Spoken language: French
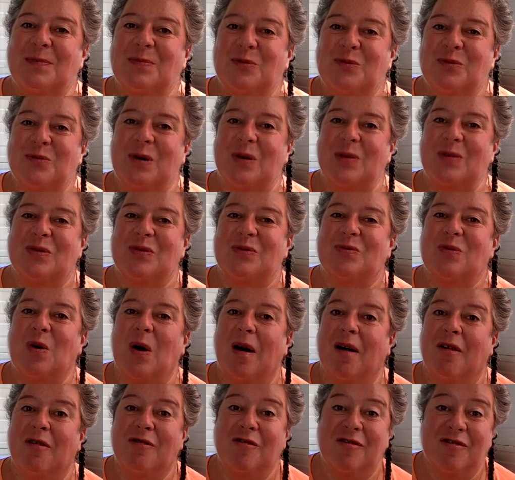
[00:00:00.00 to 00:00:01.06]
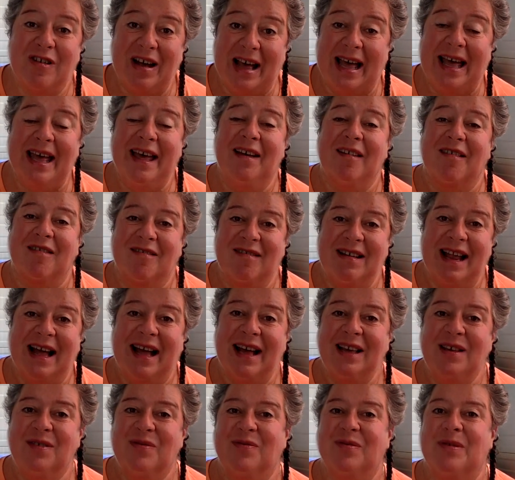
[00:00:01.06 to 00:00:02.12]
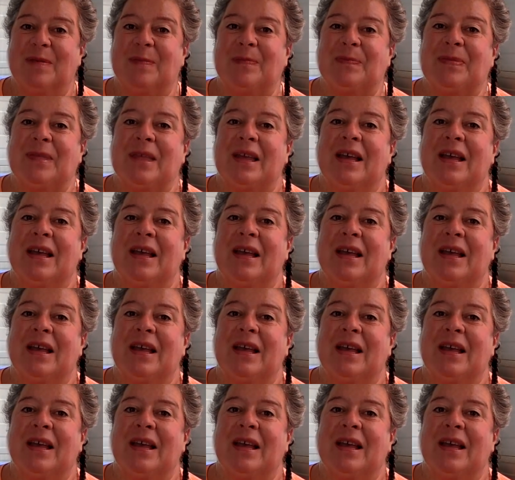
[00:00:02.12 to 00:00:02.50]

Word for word: de pouvoir se voir en vrai, en live,